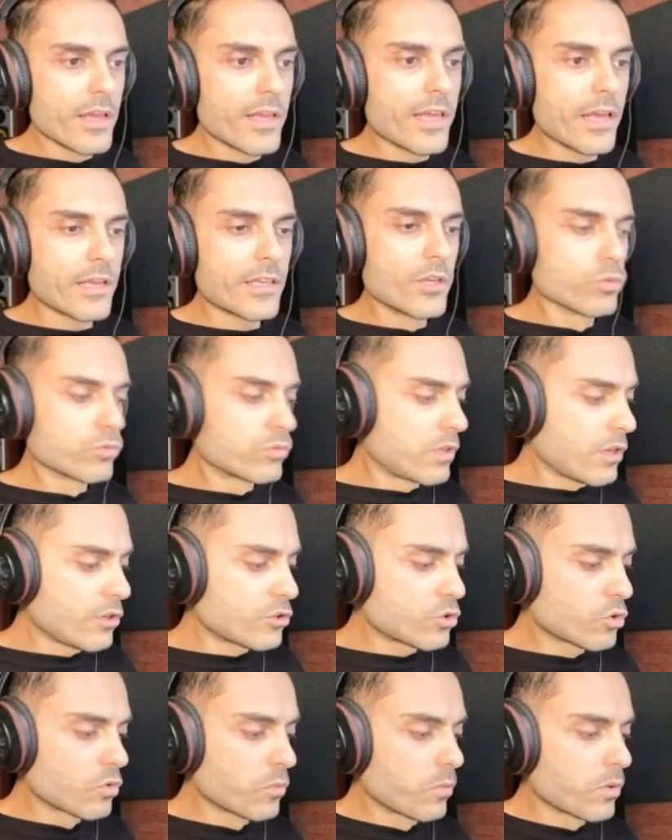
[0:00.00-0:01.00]
E aqui o
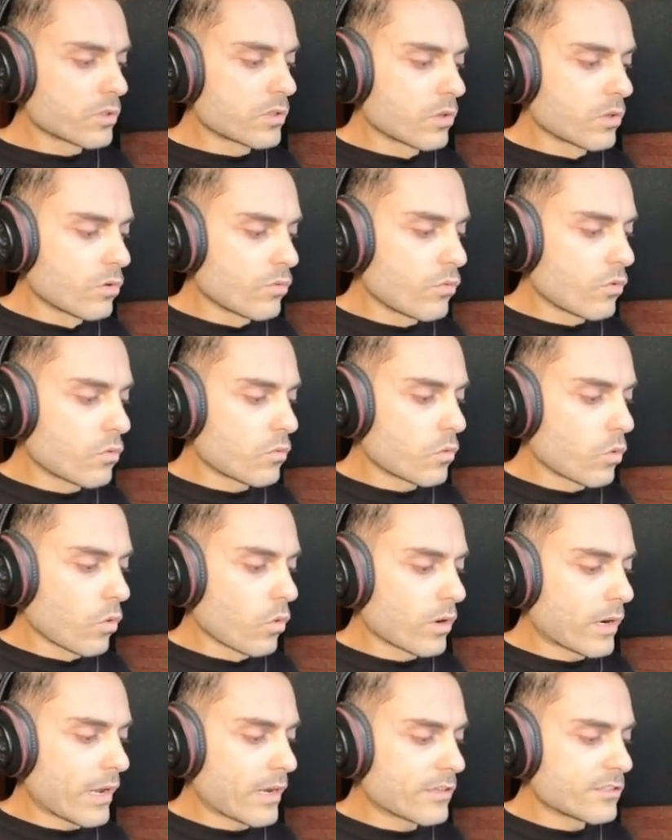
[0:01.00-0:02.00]
texto do botão eu vou
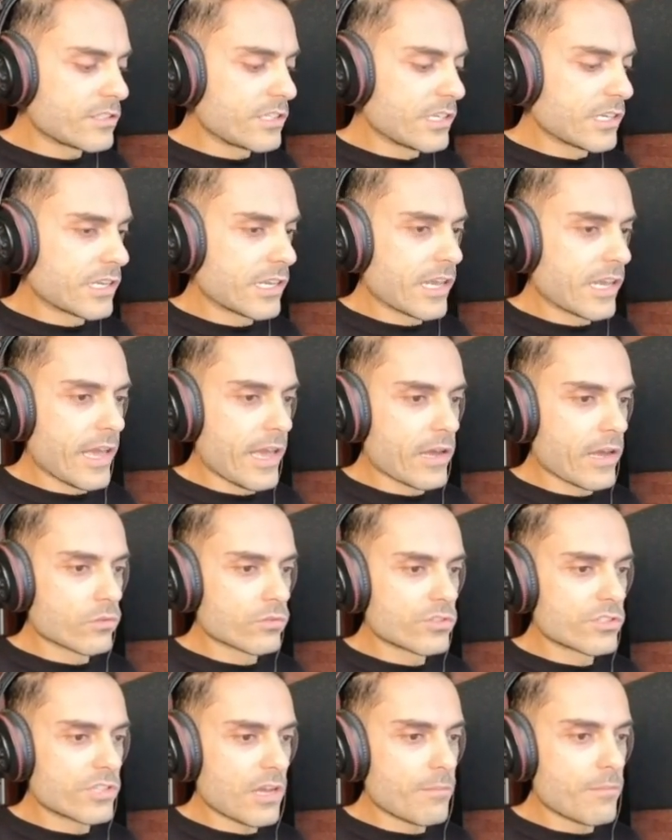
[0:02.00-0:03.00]
colocar assim: quero
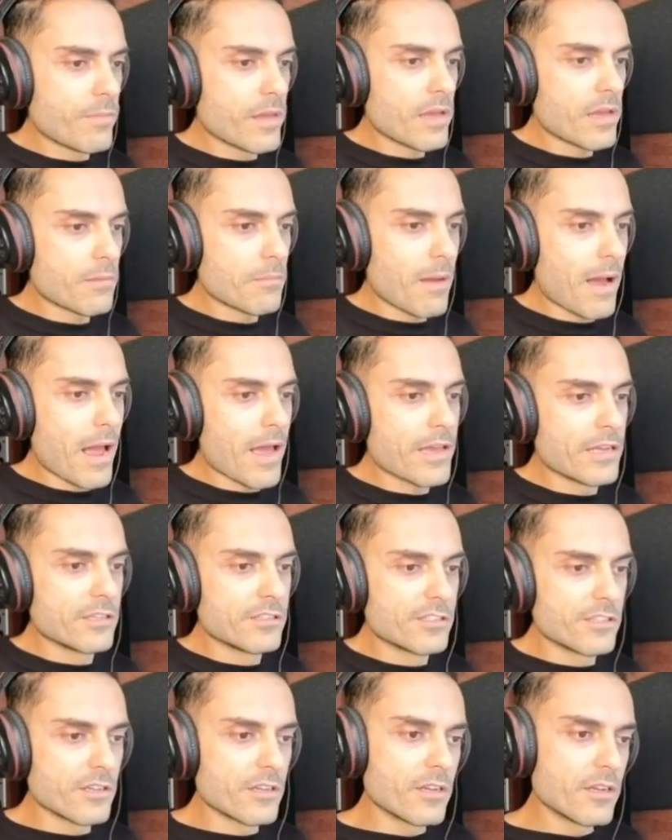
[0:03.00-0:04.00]
saber
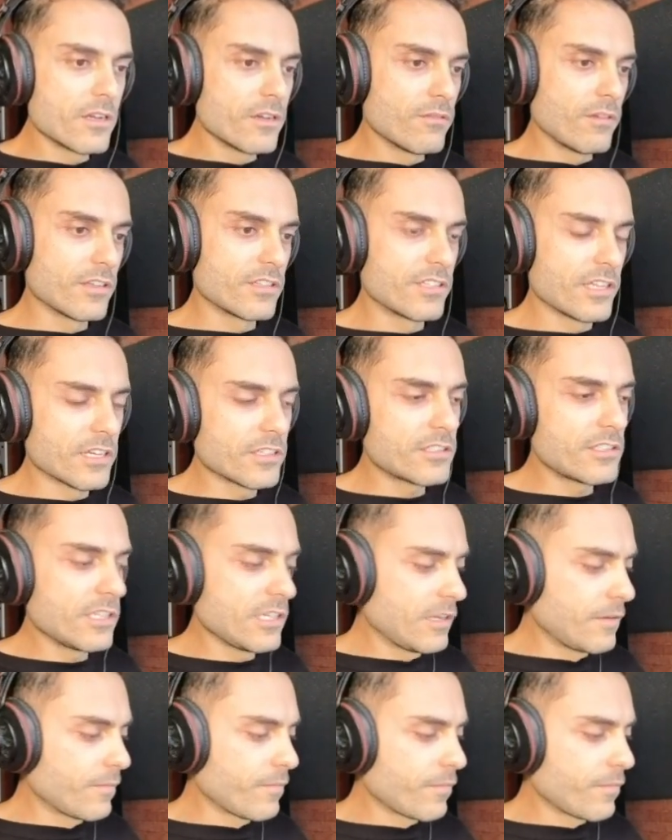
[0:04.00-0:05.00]
mais. Vai ser assim.